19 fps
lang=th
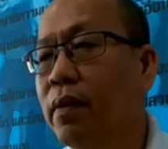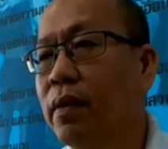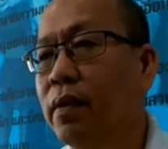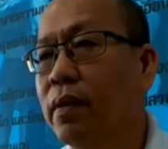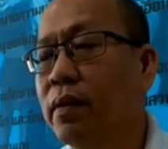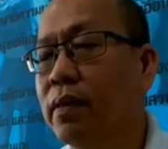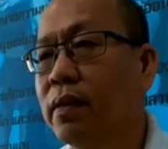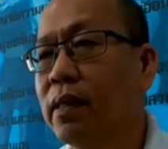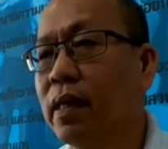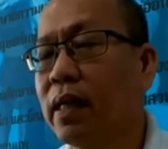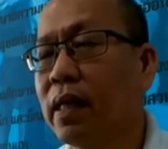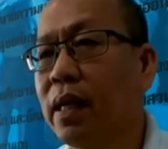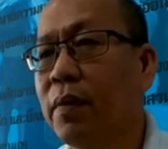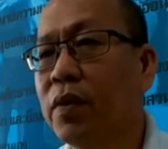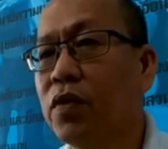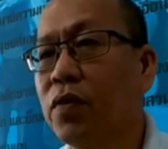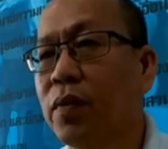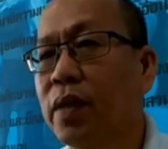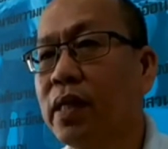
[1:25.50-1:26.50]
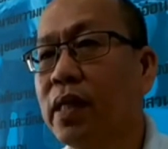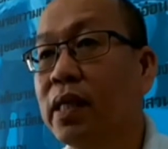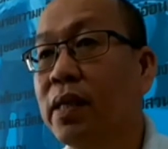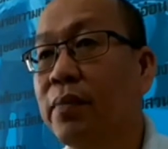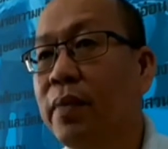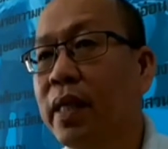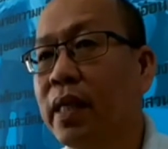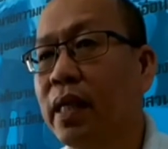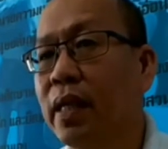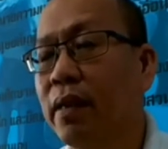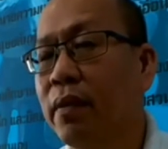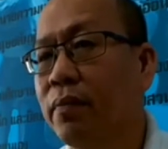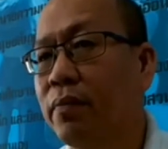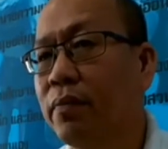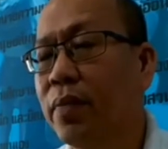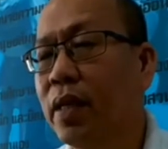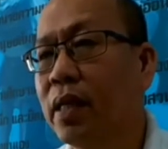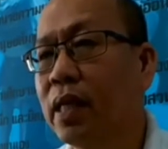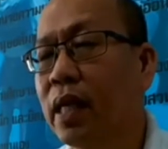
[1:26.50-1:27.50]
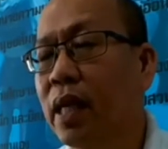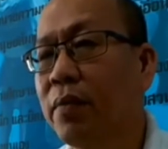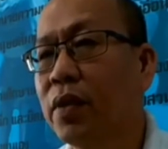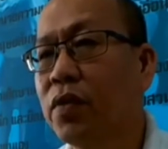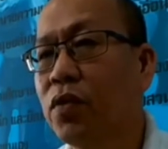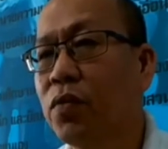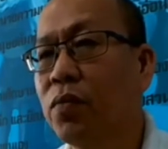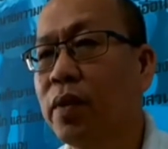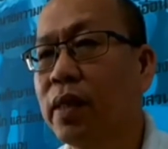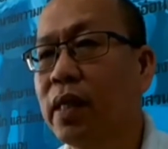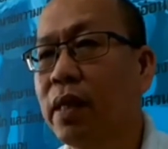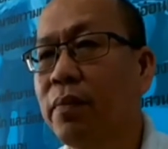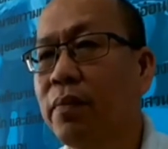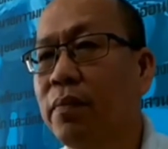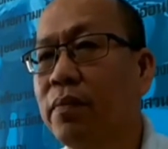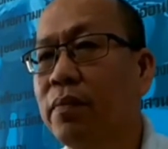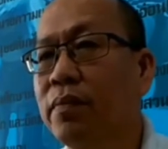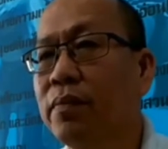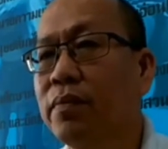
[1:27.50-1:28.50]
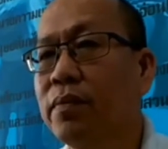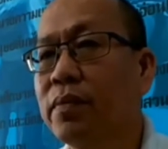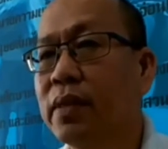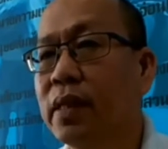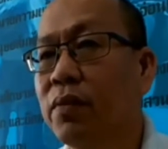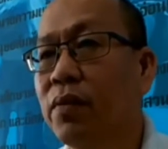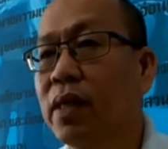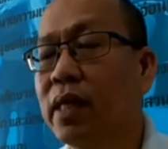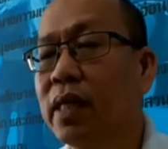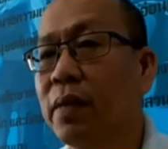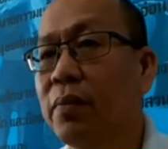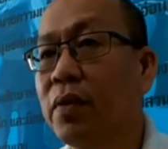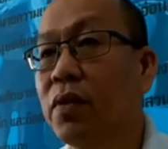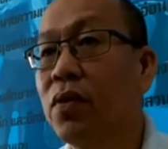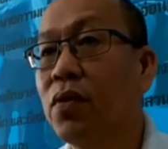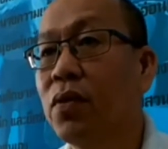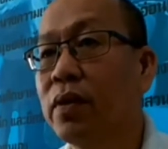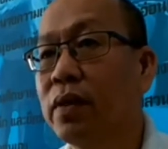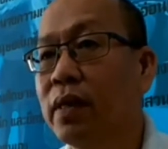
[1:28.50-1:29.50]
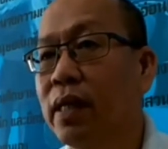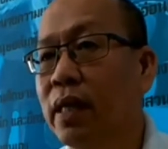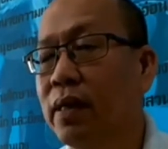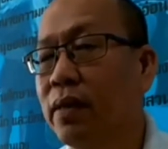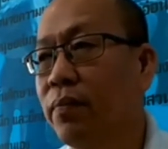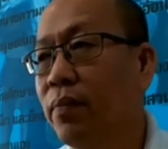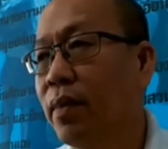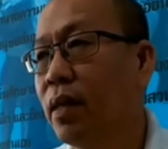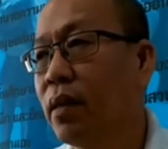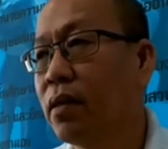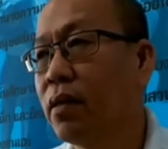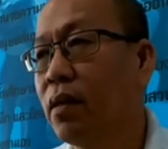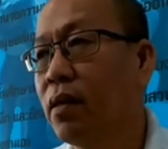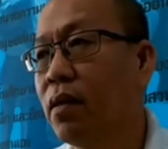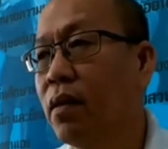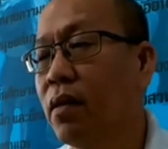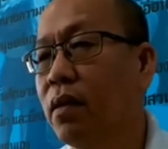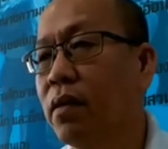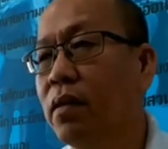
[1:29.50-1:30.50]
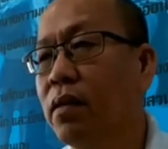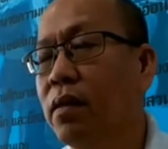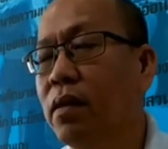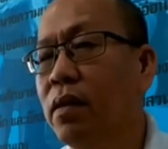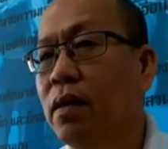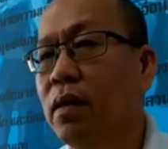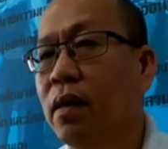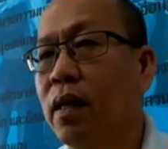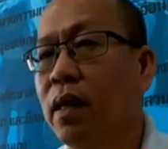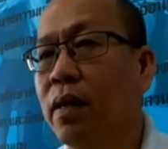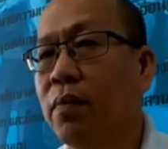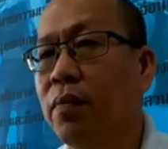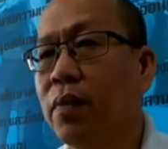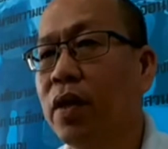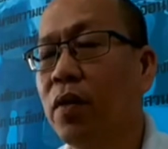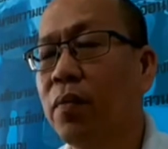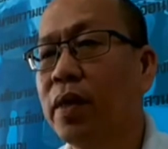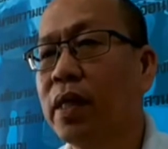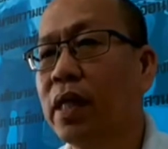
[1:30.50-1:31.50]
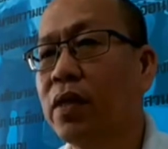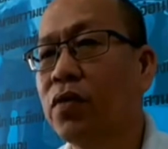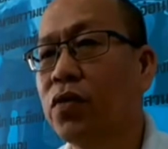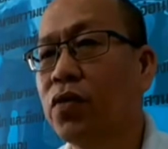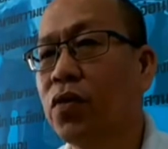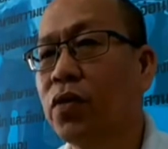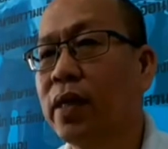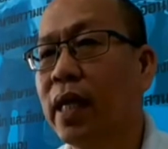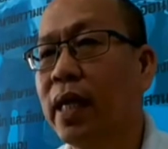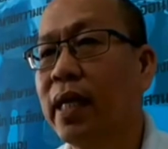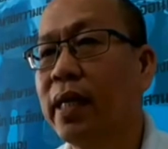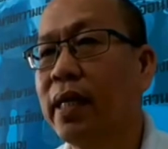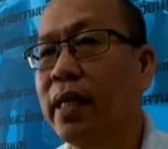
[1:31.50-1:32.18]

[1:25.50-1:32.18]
เนื่องจากการประชุมอาเซียนสมิตเนี่ยเป็นการประชุมระดับถือว่าระดับโลกนะแล้วก็พี่น้องประชาชนคนไทยเนี่